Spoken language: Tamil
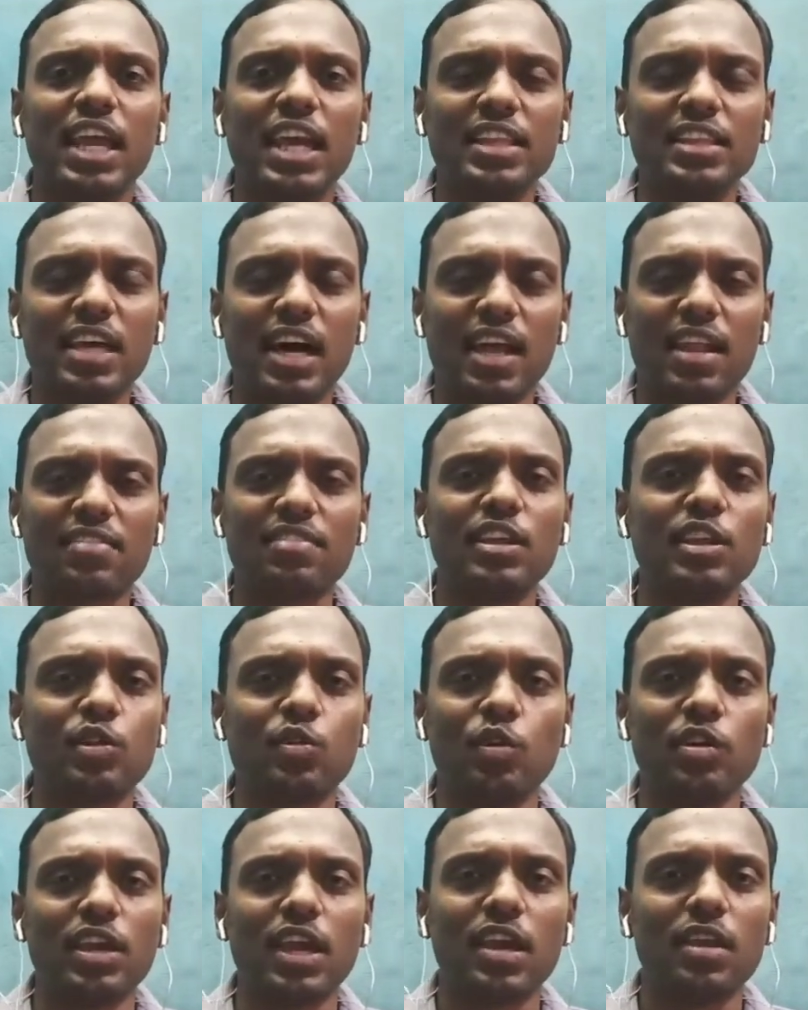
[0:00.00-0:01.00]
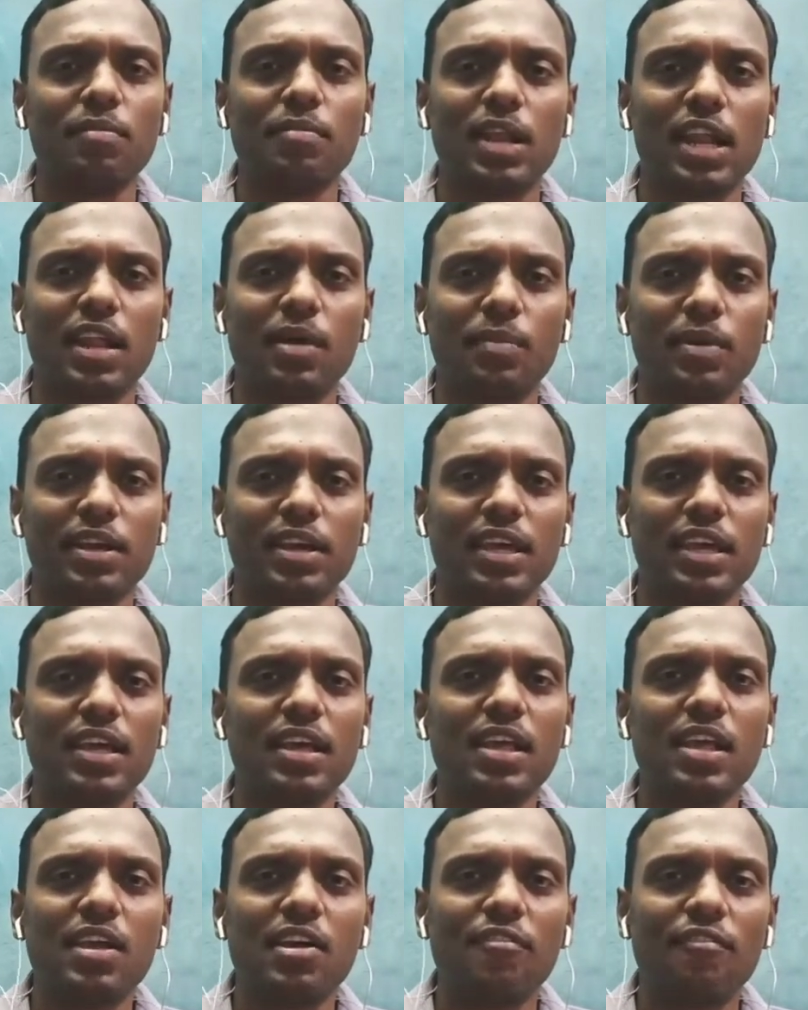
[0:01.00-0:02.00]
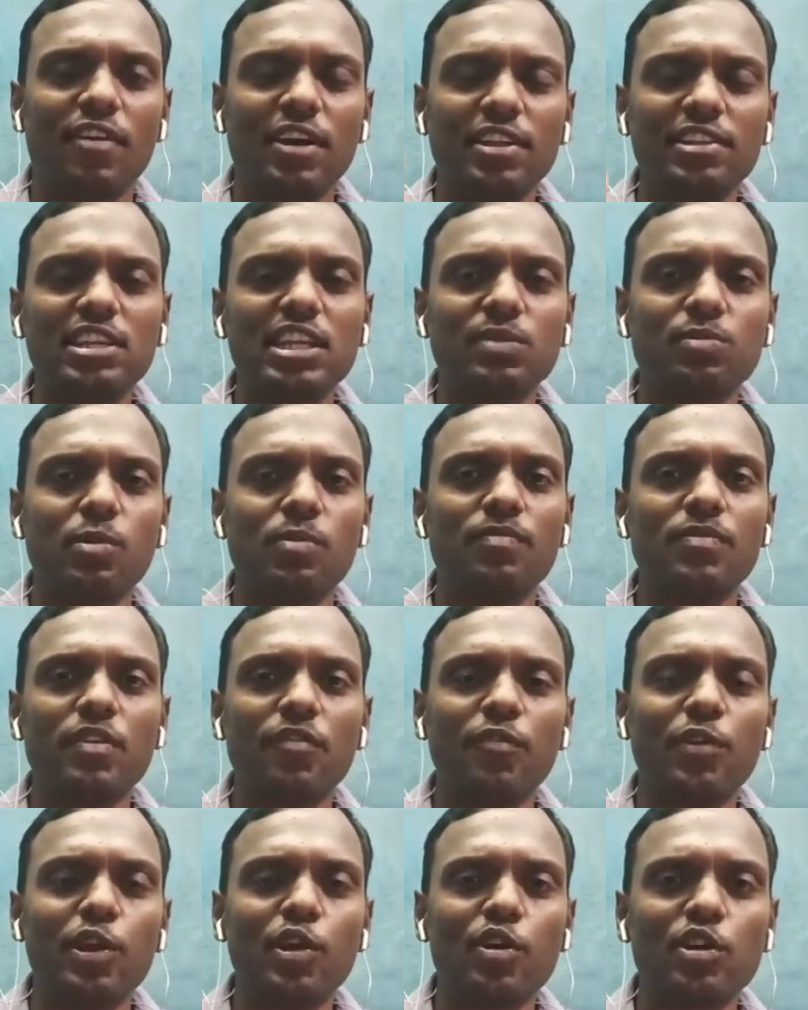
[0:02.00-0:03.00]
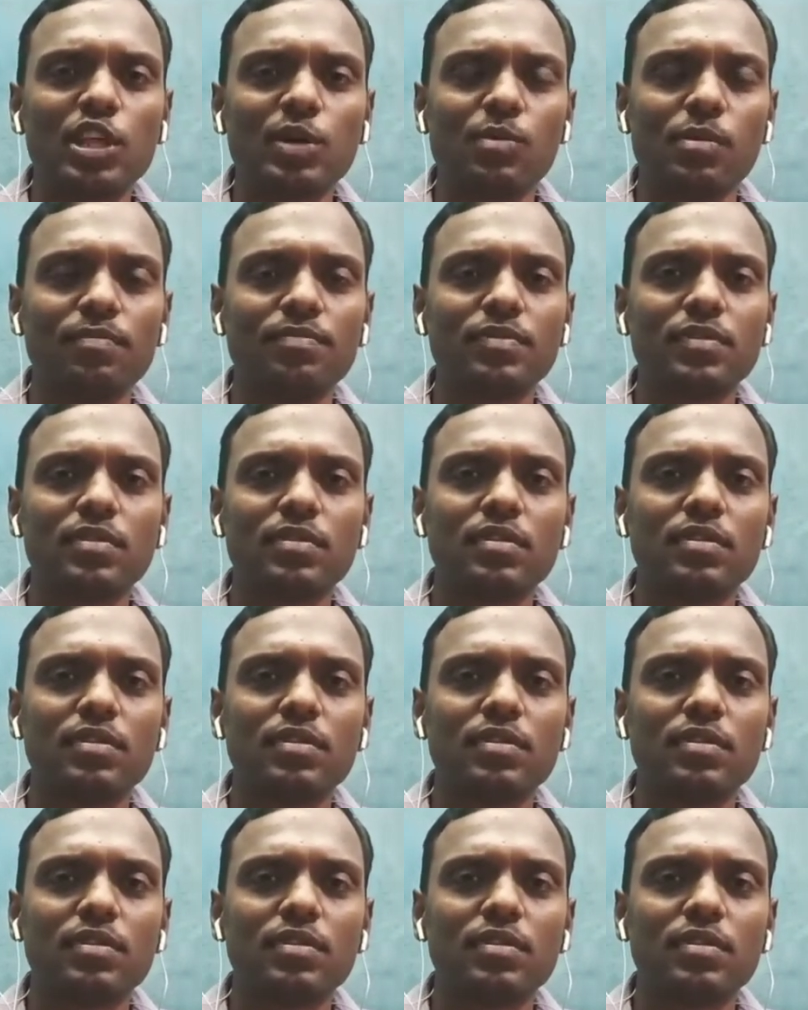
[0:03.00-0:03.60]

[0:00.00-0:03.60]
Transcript: இந்த அரசின் கொள்கைகள் மேலே நமக்கு வஞ்சமும் விரோதமும்